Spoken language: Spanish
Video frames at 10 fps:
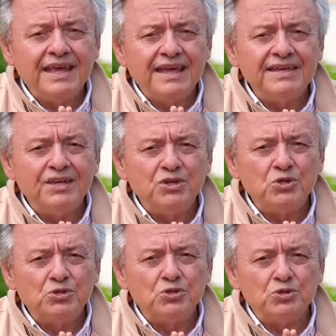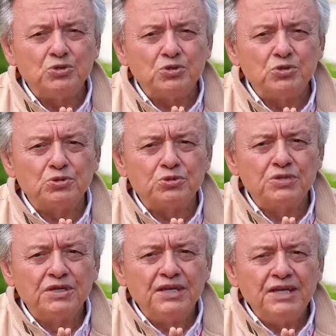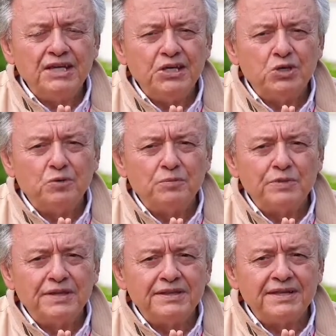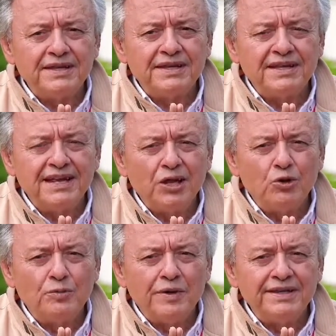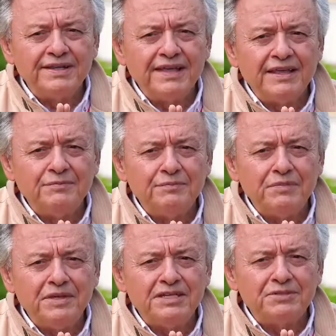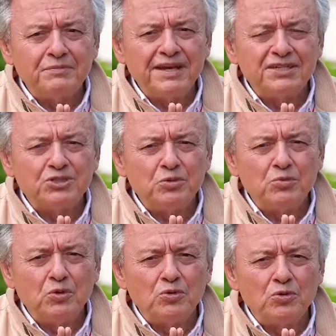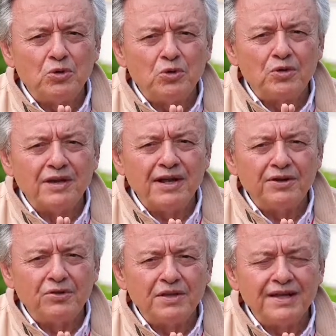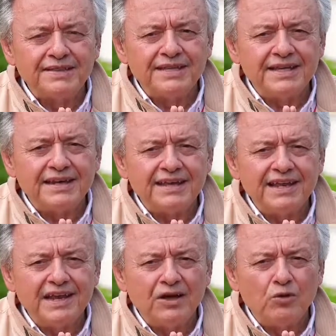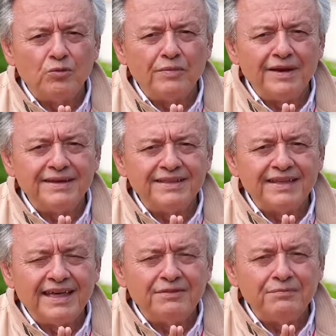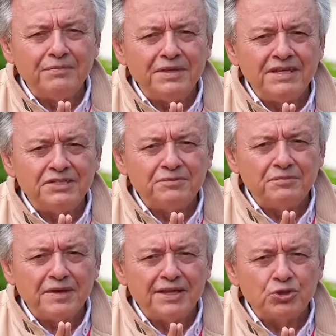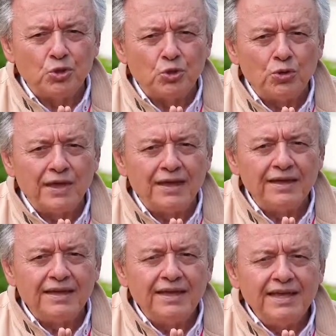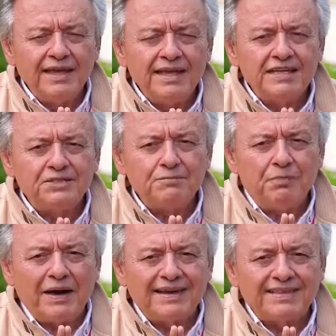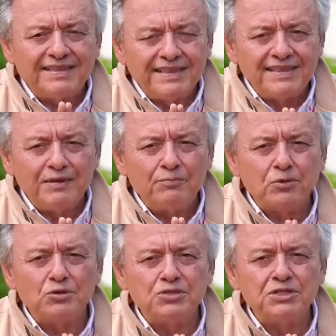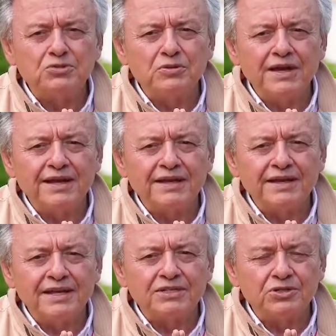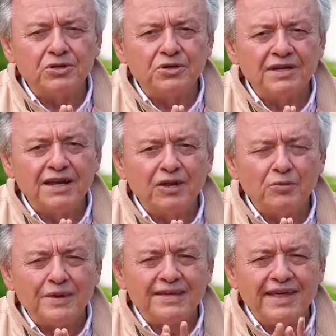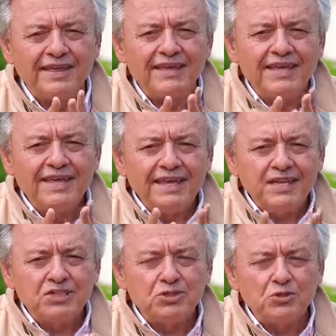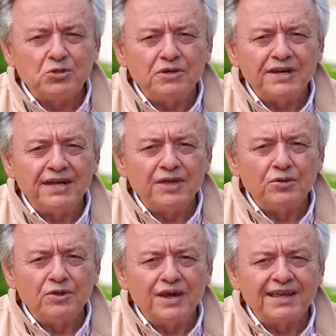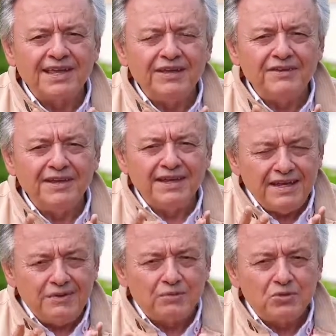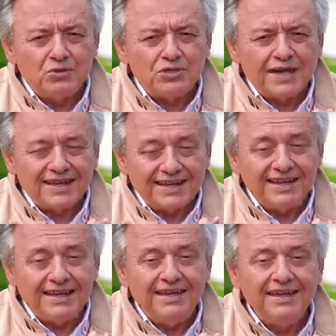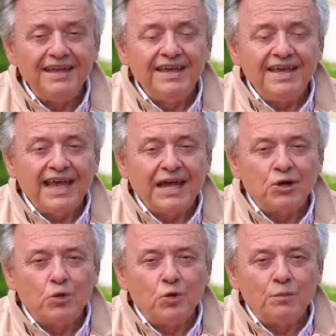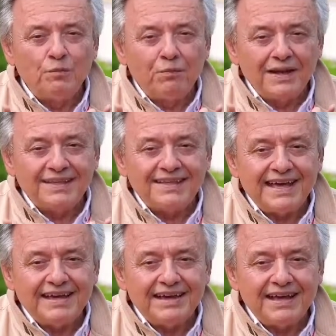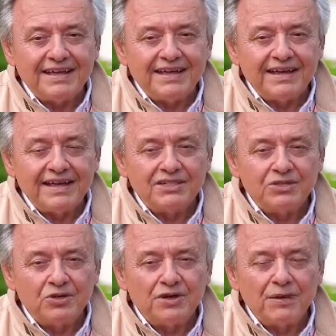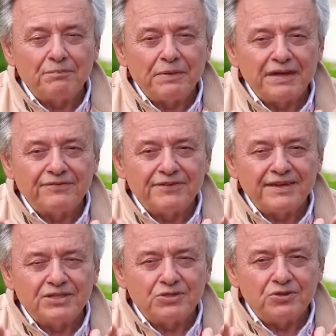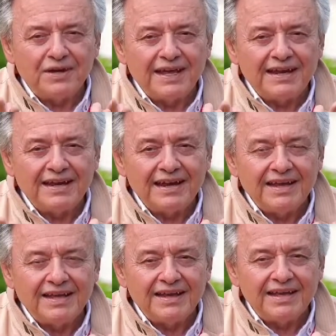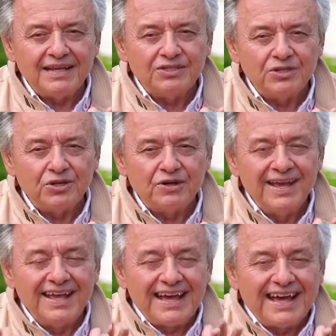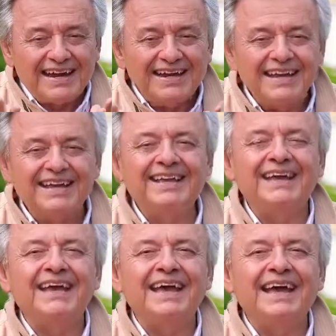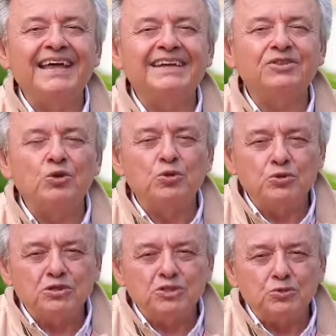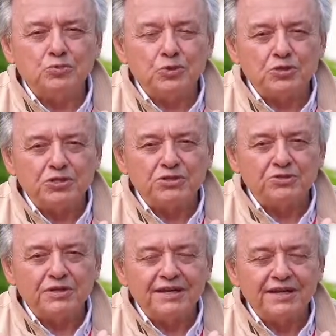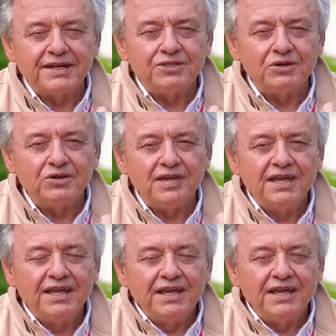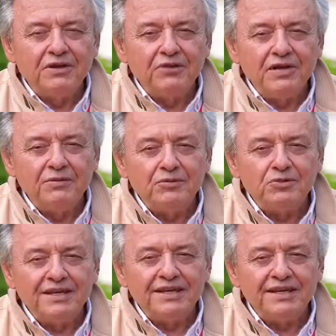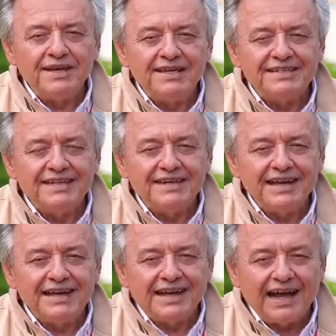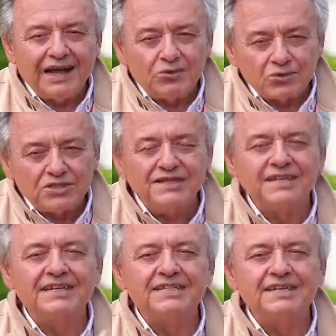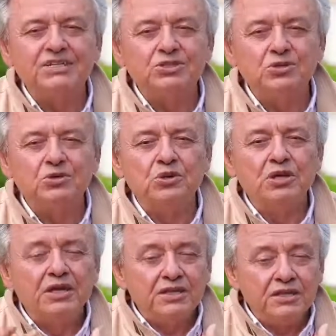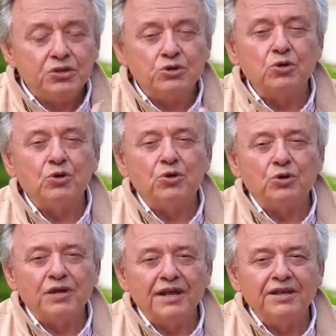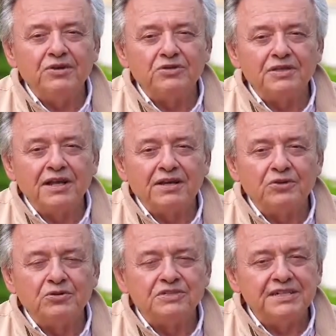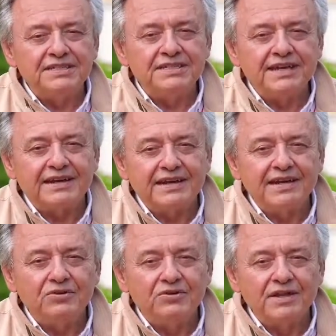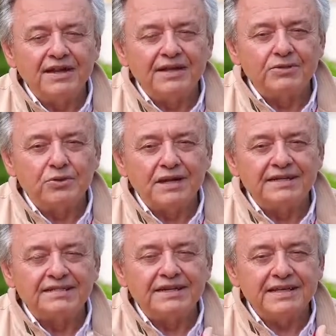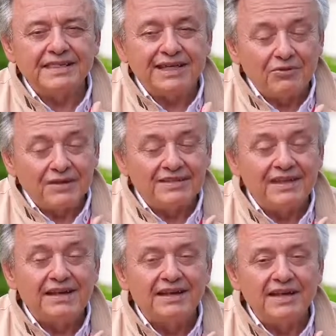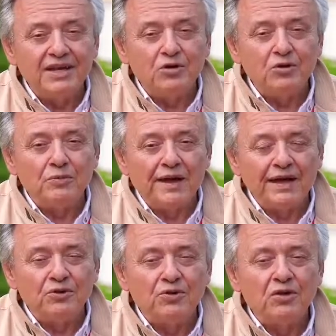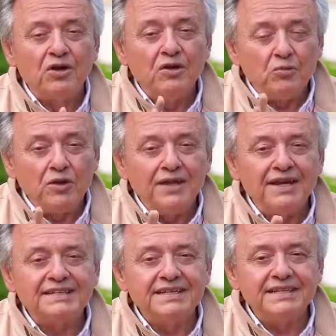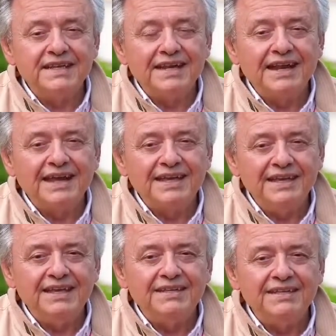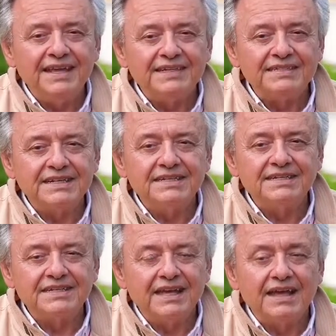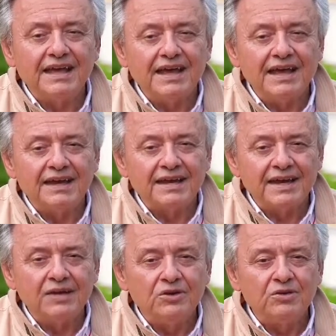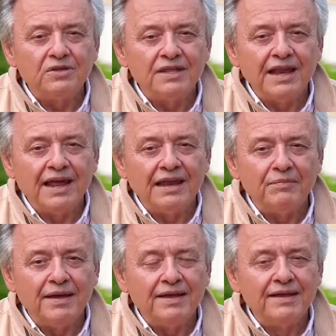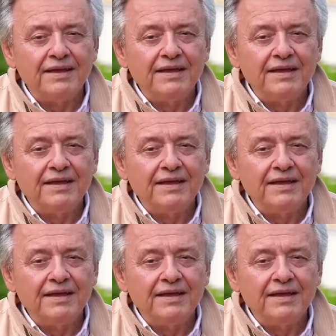que hay en nosotros y comprender que la humanidad misma es como un órgano de la tierra, que la humanidad misma toda es parte del proceso de la creación, que la humanidad es co-creadora, que vinimos aquí a completar la creación, a perfeccionar la creación, a recrear todo este proceso de creación, que vinimos aquí a ser el cauce de ascenso de todos los reinos de la conciencia, reinos de la naturaleza que a través del reino humano pueden ascender a la quinta esencia, al reino del alma.